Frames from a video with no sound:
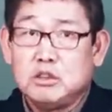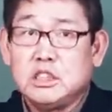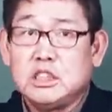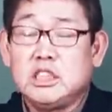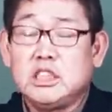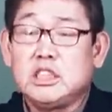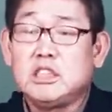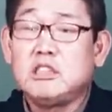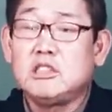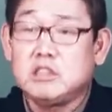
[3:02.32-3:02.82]

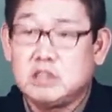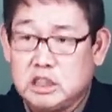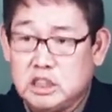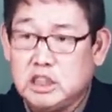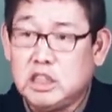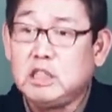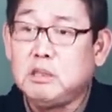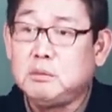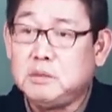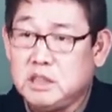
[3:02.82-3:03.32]
일을,
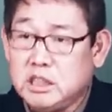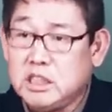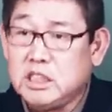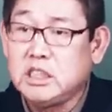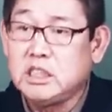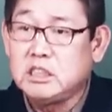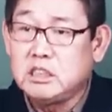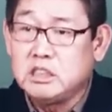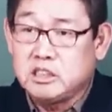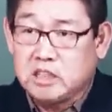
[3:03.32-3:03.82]
일,
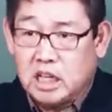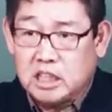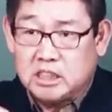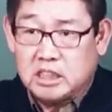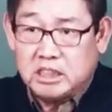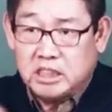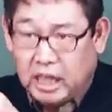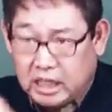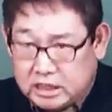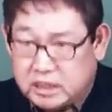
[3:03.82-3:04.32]
일을
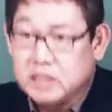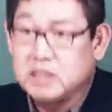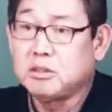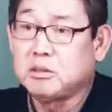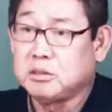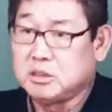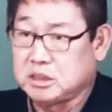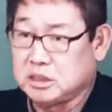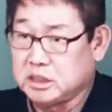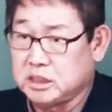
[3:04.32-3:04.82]
찾아다니는
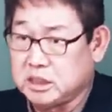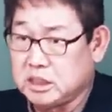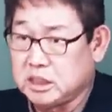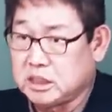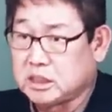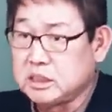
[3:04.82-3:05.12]
거지.